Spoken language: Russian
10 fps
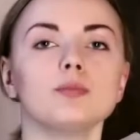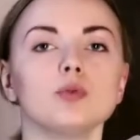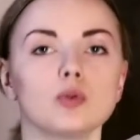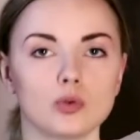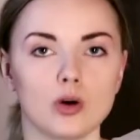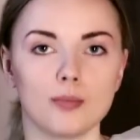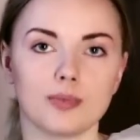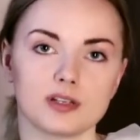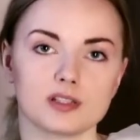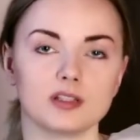ребенку
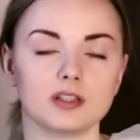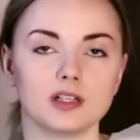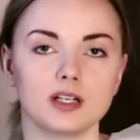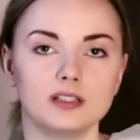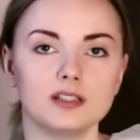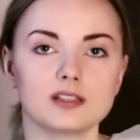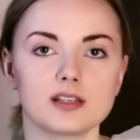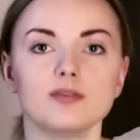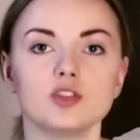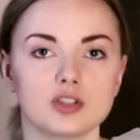опаснее
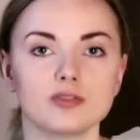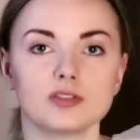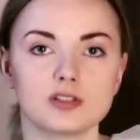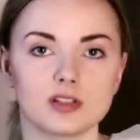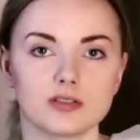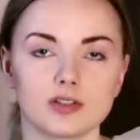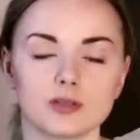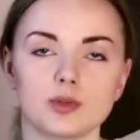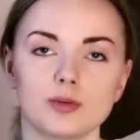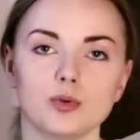находиться,
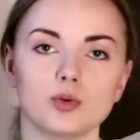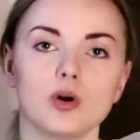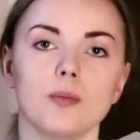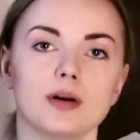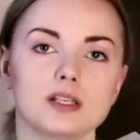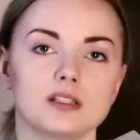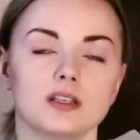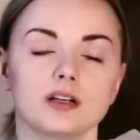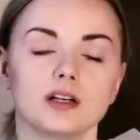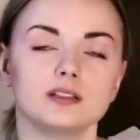ВИЧ-инфицированному ребенку
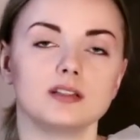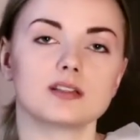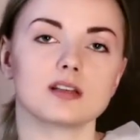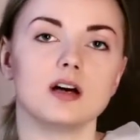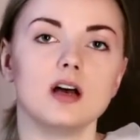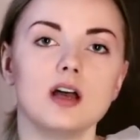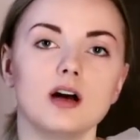опаснее находиться